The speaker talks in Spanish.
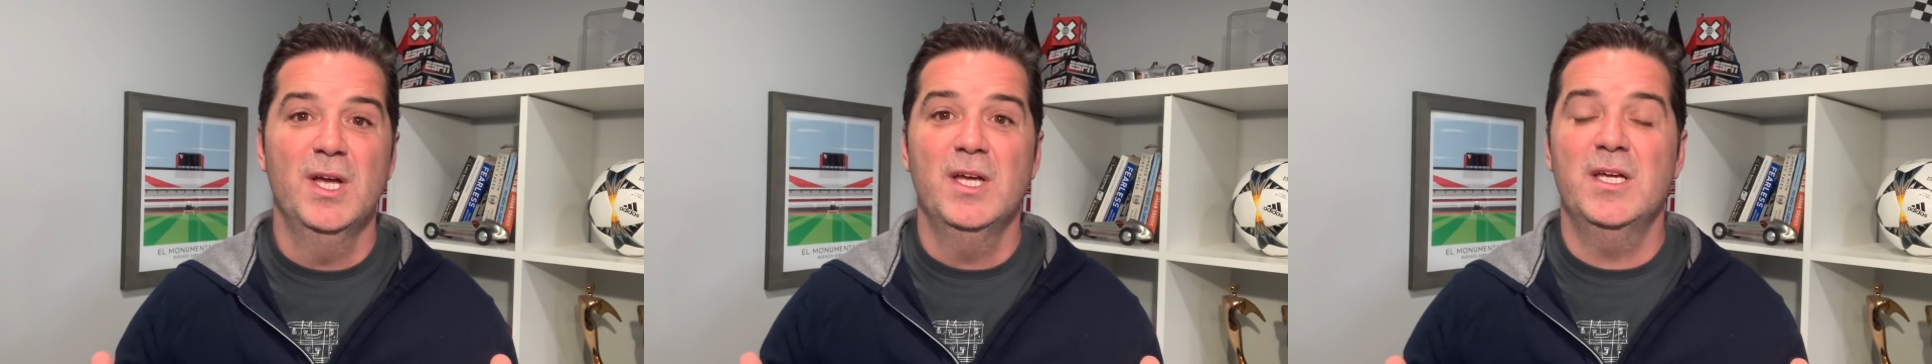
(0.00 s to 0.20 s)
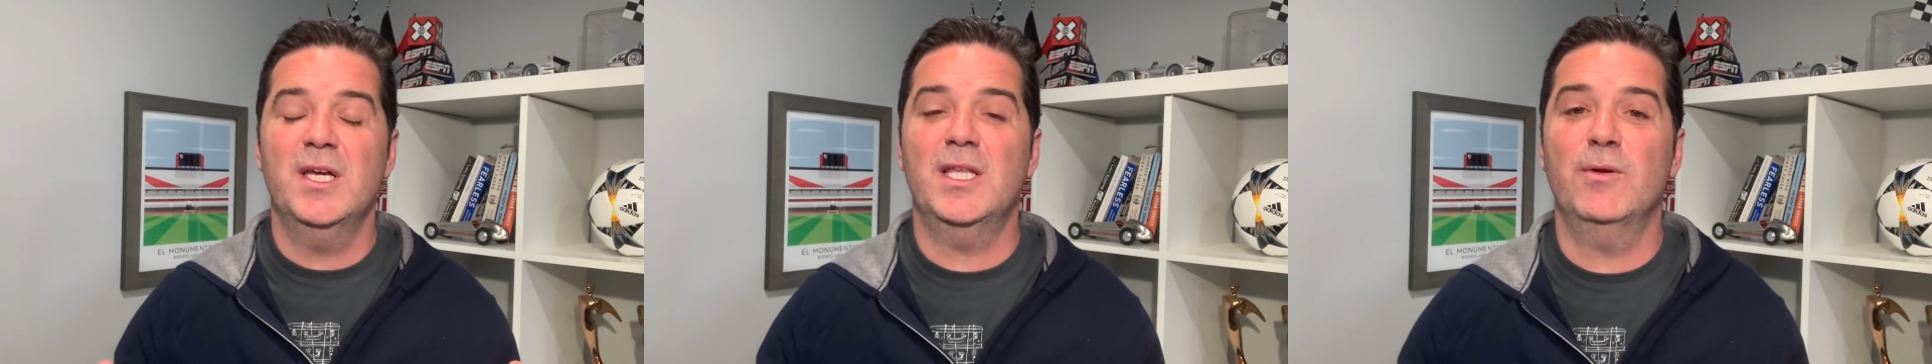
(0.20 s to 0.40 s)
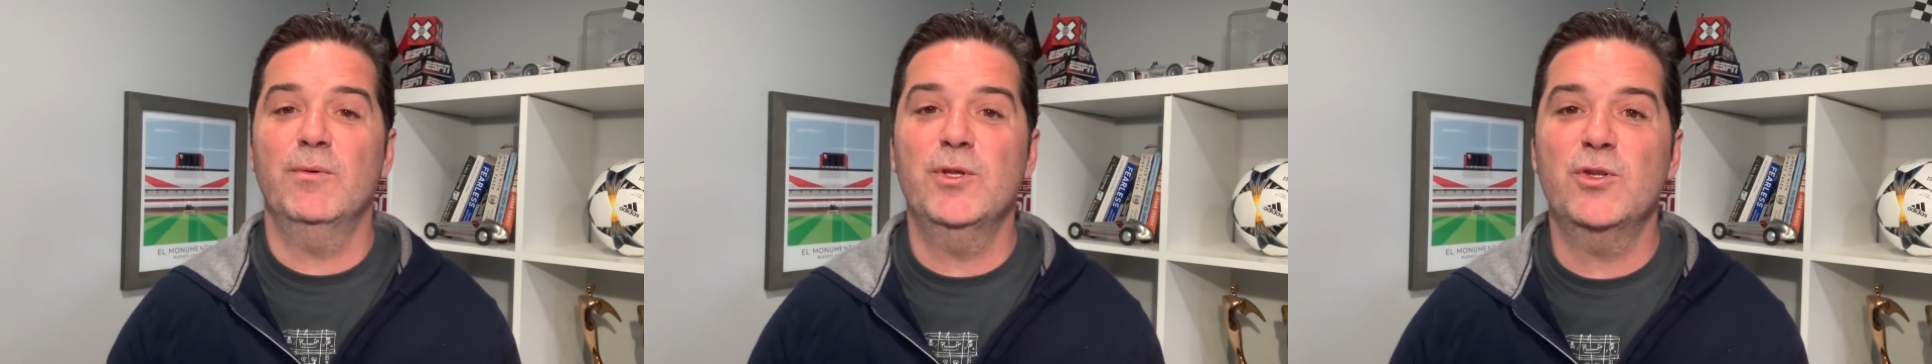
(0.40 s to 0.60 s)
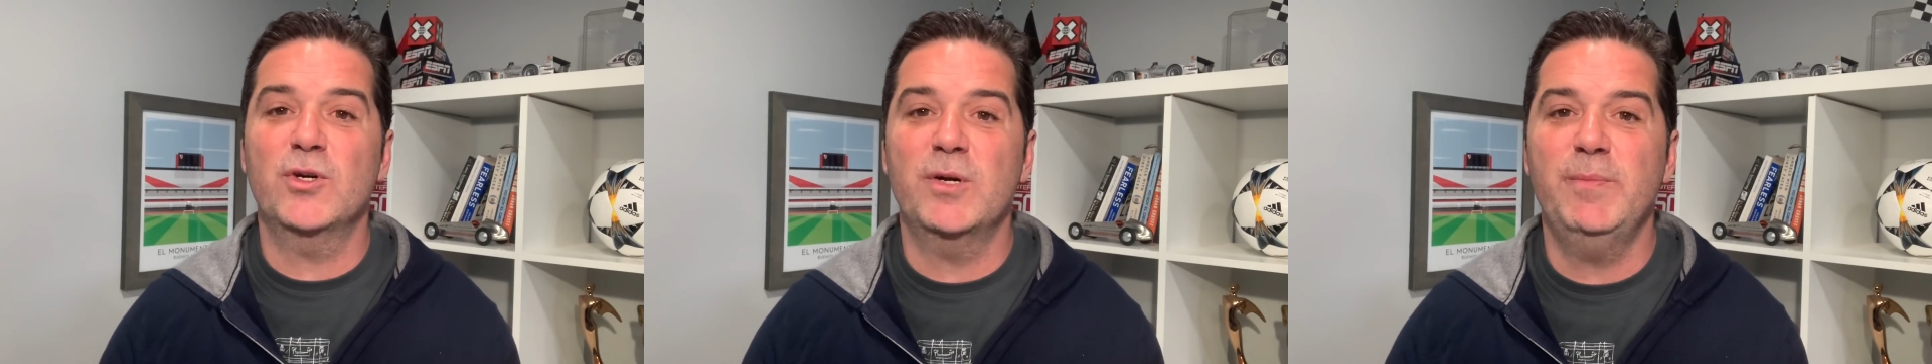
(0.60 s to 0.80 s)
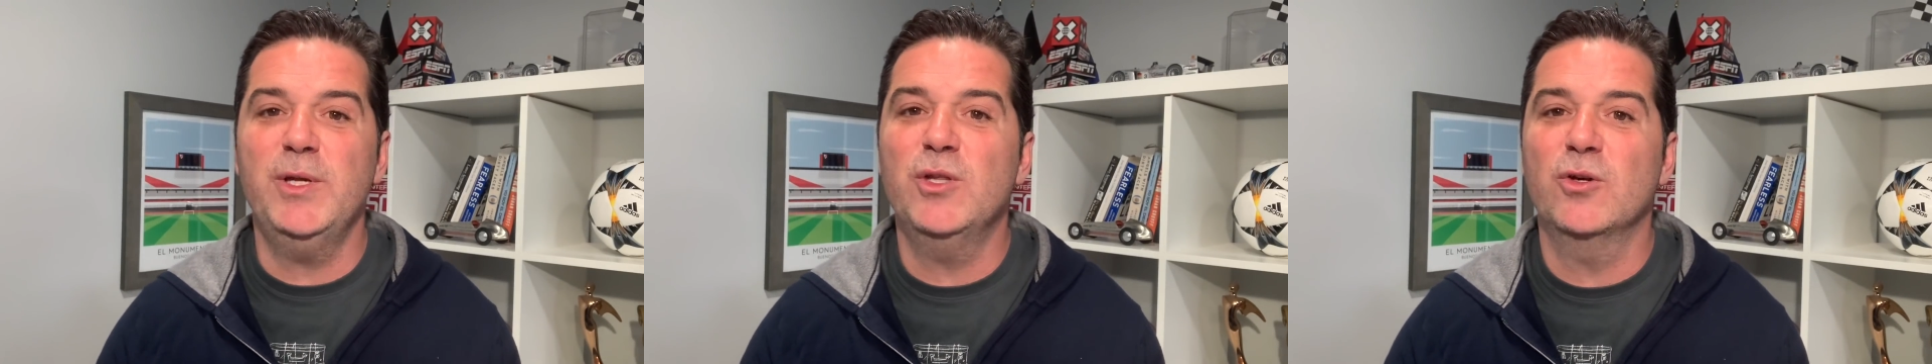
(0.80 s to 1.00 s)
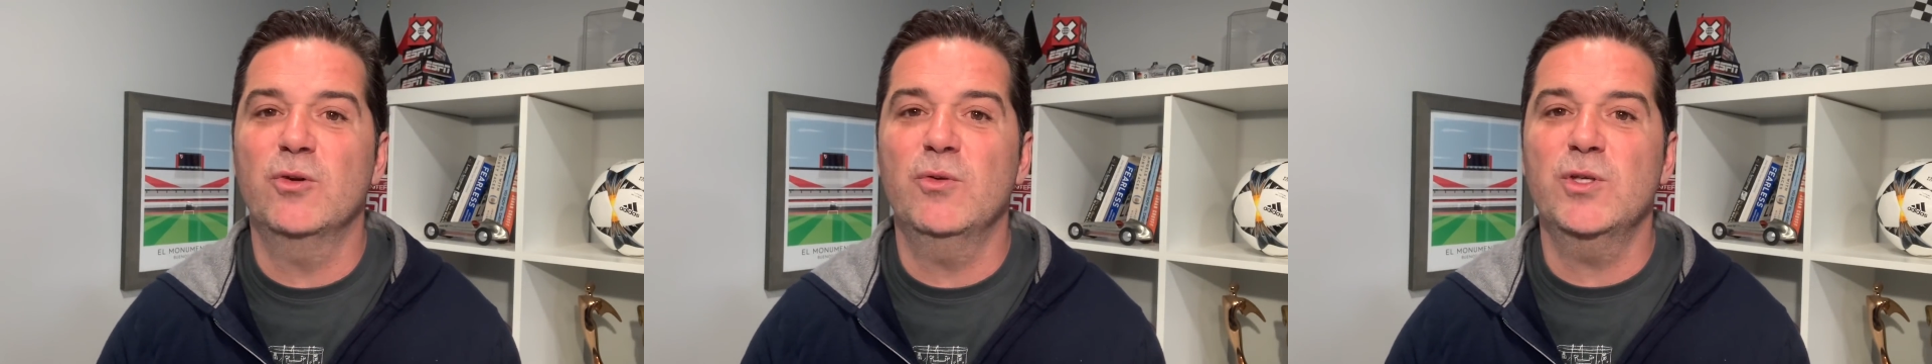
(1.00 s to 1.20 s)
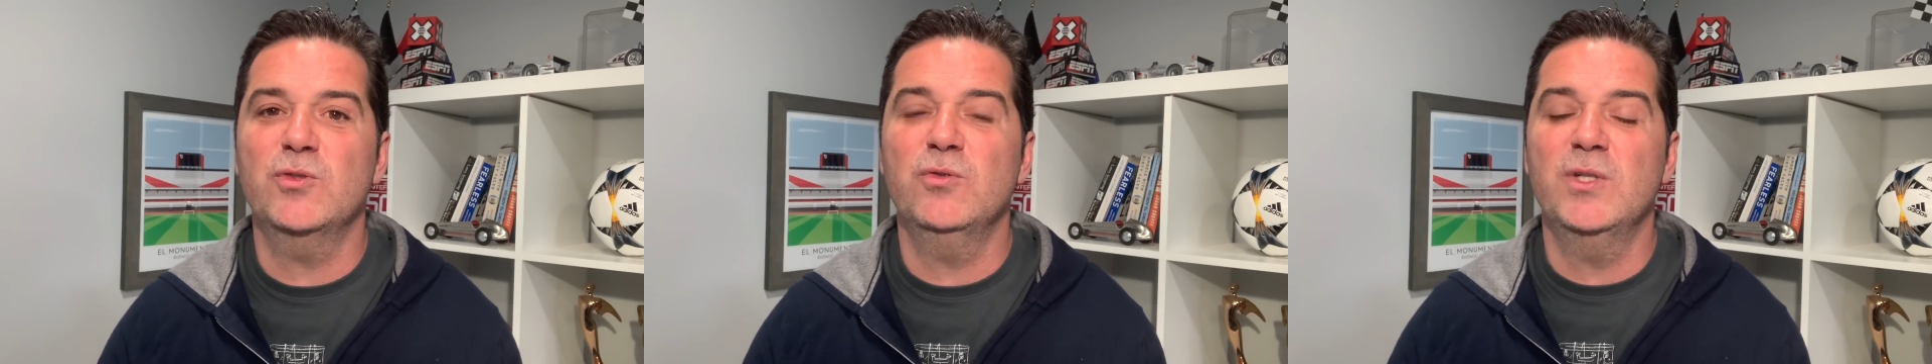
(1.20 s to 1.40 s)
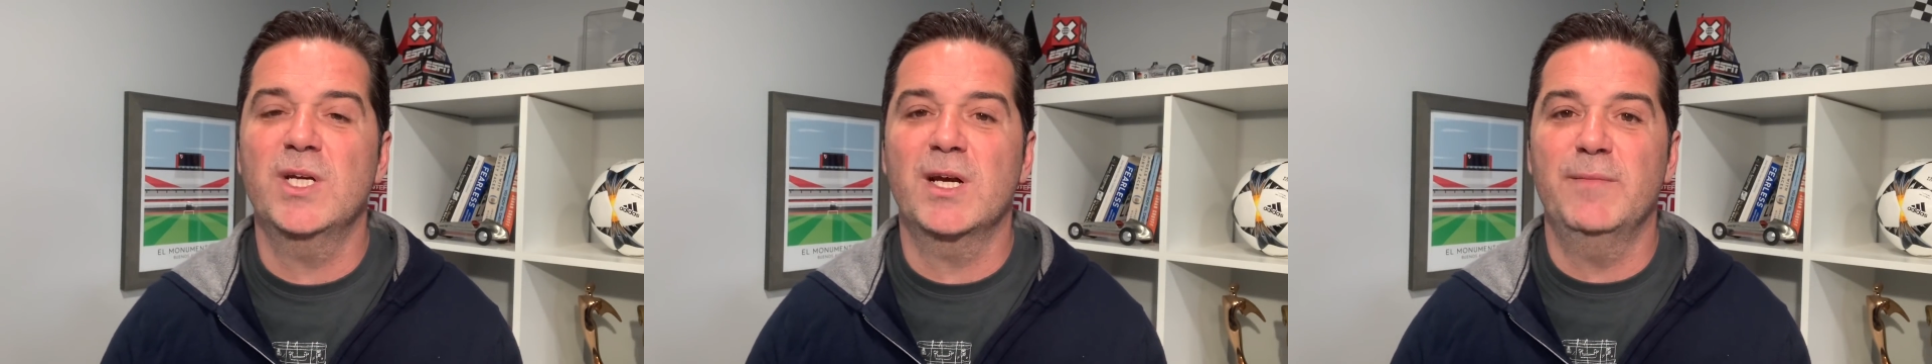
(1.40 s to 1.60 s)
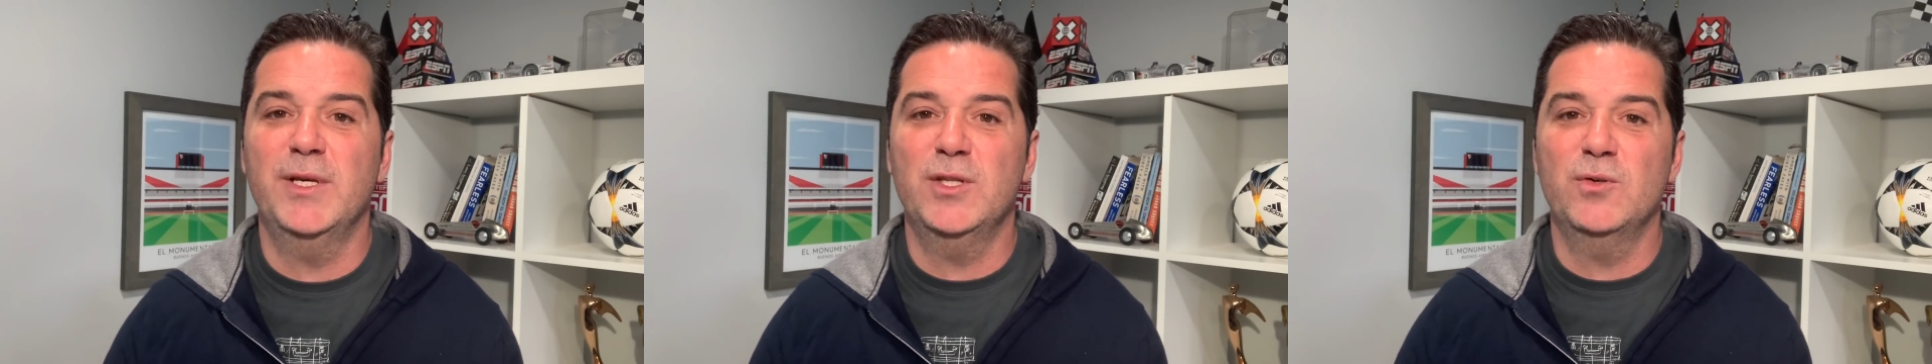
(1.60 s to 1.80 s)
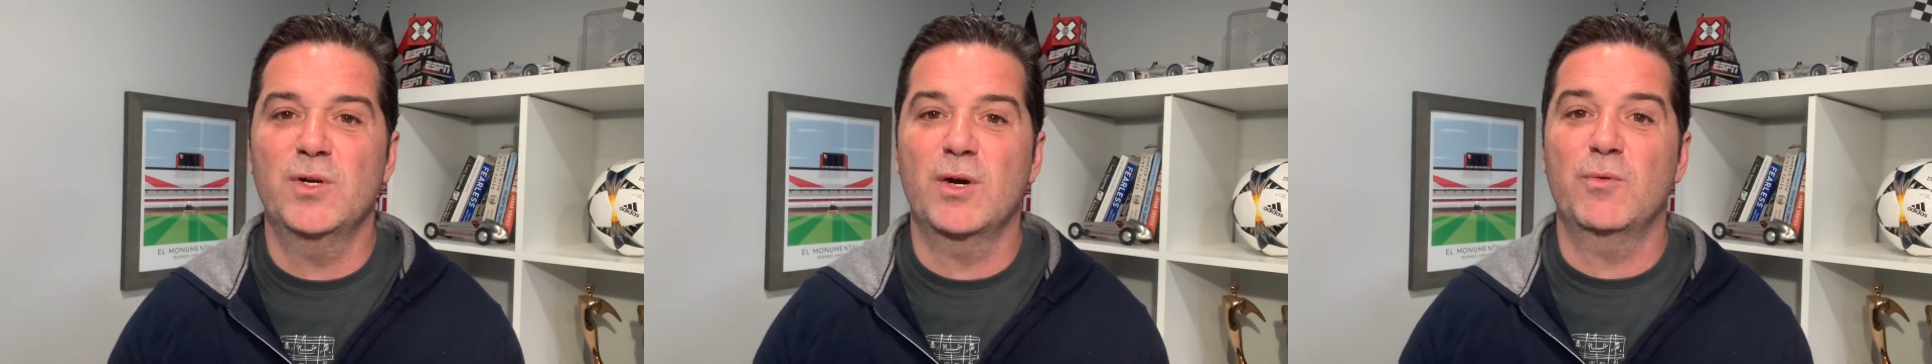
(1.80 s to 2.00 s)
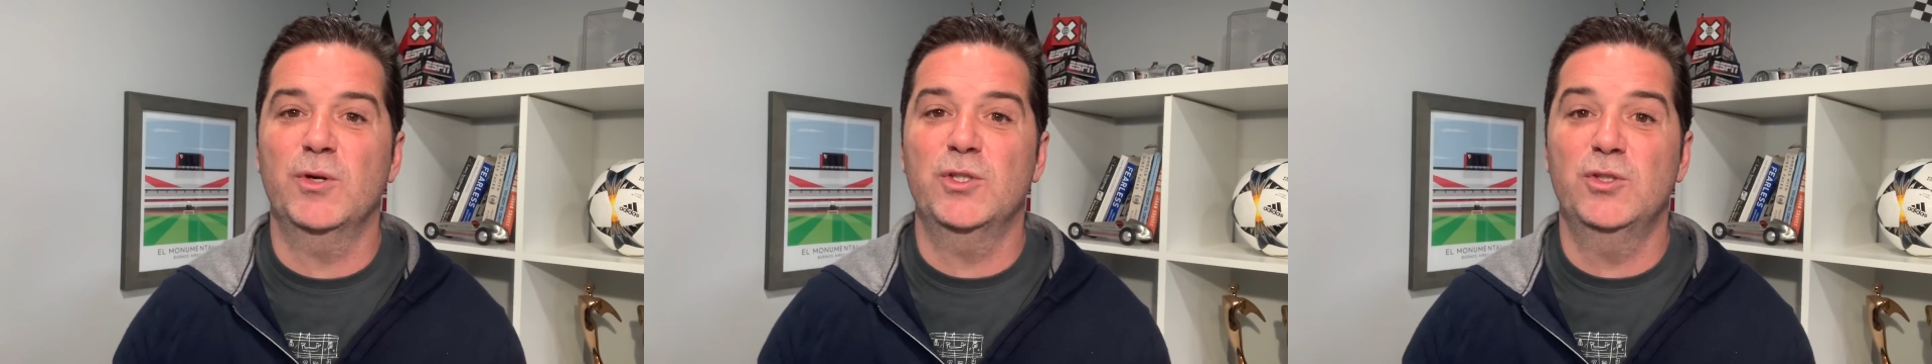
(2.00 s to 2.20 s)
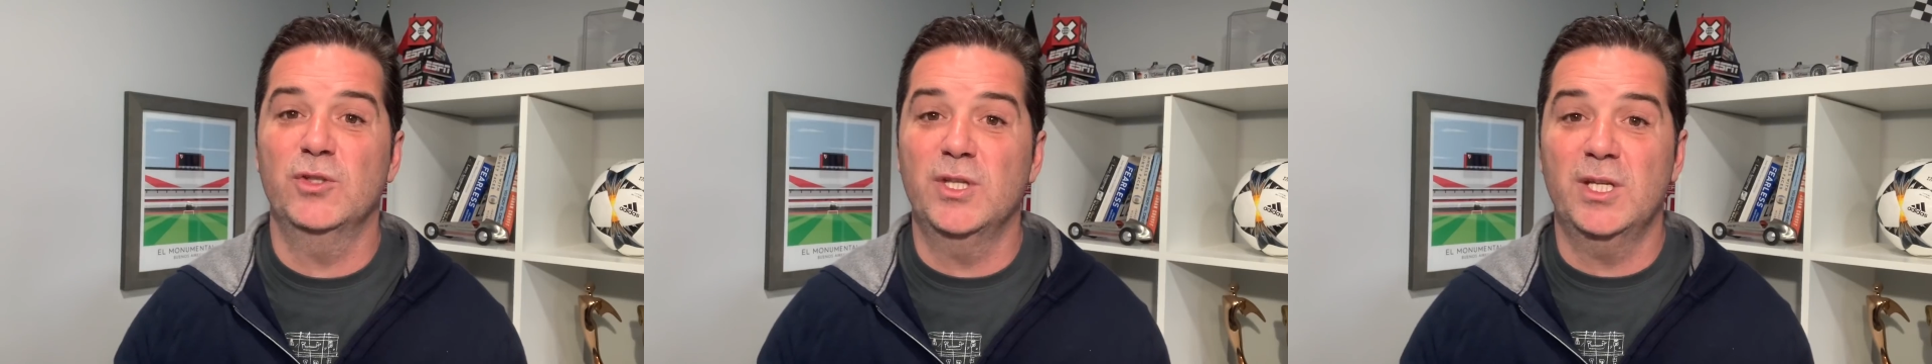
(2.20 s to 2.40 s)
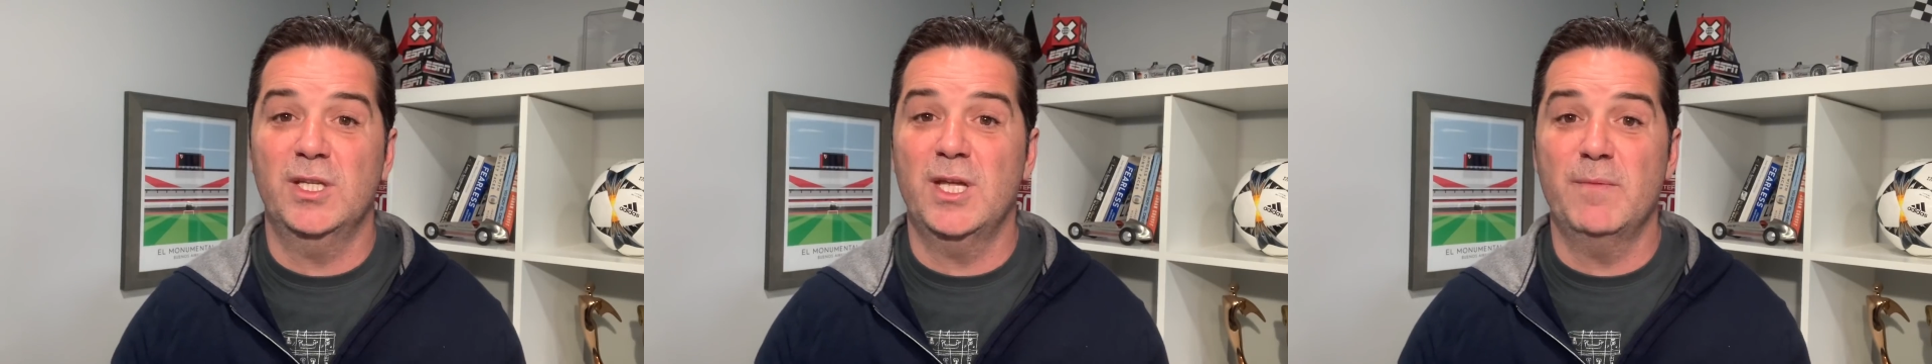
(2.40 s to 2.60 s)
Y este momento, repito, no es únicamente una cuestión de,